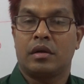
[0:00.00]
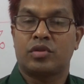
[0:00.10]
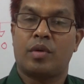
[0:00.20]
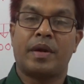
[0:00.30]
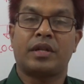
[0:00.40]

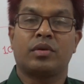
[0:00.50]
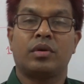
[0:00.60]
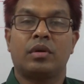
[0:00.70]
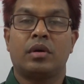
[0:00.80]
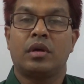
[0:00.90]
সম্মানিত
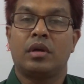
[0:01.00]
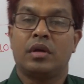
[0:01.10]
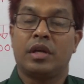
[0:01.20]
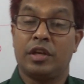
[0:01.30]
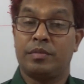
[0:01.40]

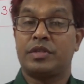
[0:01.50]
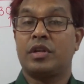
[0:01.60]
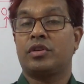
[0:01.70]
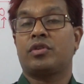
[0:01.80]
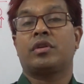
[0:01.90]

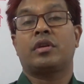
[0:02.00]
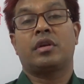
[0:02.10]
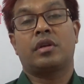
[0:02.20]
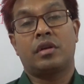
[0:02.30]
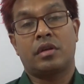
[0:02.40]
ইনভিজিলেটর
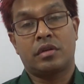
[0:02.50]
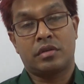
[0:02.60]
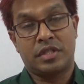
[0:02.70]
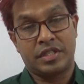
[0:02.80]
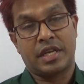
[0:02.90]

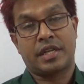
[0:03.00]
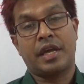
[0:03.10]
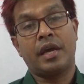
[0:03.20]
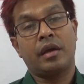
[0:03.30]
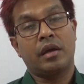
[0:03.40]

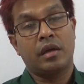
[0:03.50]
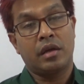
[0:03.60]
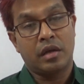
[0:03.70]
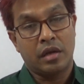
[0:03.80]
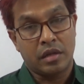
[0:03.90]
টিচারকে
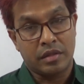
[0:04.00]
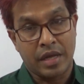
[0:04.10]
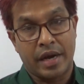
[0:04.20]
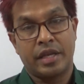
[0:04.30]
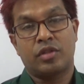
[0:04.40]

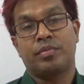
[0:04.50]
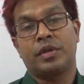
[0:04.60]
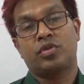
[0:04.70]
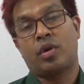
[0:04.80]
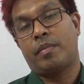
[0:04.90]
দাঁড়িয়ে তুমি
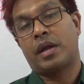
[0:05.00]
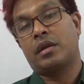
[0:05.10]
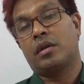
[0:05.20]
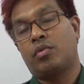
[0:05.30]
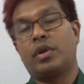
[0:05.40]
সম্মান
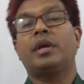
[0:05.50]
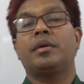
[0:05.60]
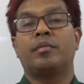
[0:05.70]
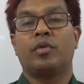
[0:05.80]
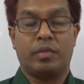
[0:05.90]
করে
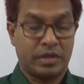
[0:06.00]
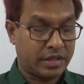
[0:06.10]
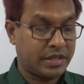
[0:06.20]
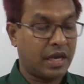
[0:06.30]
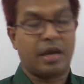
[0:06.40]
বলবে যে
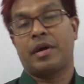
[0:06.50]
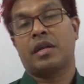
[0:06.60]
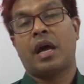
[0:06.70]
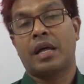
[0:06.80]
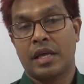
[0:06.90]
স্যার আমার
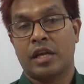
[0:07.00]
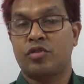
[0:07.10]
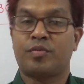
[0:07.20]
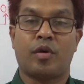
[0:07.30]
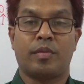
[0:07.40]
খাতা
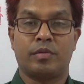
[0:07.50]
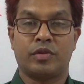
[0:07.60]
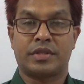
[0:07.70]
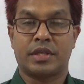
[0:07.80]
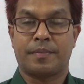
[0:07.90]
একটু প্রবলেম
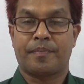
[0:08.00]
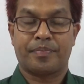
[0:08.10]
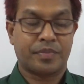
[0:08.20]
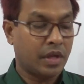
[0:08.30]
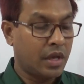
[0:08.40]
হয়েছে
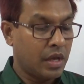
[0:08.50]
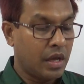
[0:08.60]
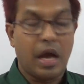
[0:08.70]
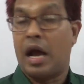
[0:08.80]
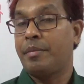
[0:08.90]

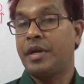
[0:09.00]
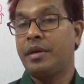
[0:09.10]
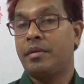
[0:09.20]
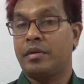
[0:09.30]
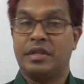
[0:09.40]
আমি
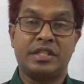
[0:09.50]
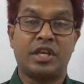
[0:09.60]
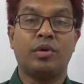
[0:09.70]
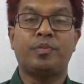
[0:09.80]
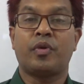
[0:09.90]

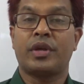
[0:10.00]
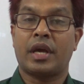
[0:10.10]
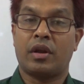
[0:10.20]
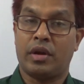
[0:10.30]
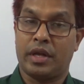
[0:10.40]
নিজেও
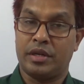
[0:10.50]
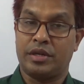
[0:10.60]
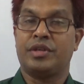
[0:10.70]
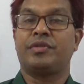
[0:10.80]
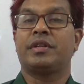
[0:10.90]
পরীক্ষার হলে
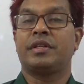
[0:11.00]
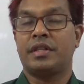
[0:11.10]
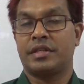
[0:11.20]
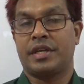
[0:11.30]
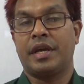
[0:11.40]
ডিউটি
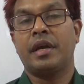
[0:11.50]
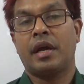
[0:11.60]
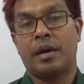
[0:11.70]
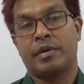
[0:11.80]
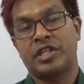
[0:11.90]
দিতে যে
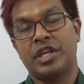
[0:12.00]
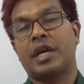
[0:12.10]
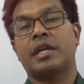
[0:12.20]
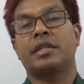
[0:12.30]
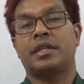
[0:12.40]
আমার
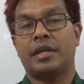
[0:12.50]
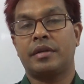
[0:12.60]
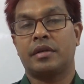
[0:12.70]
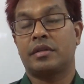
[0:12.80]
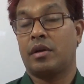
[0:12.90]
শিক্ষার্থীদের
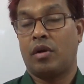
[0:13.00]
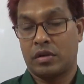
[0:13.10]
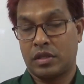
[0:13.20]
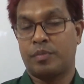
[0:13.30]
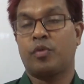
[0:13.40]

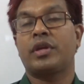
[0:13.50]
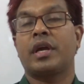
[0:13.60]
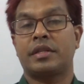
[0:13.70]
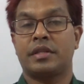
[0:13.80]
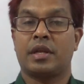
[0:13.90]
অর্থাৎ
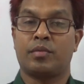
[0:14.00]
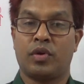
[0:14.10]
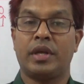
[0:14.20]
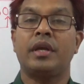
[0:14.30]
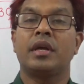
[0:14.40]
পরীক্ষার্থীদের
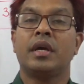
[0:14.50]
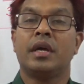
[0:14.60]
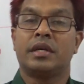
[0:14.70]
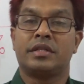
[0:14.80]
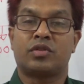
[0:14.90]
বলি
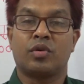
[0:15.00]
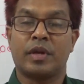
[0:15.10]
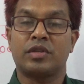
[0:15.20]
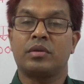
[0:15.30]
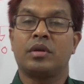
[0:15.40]
যে তোমরা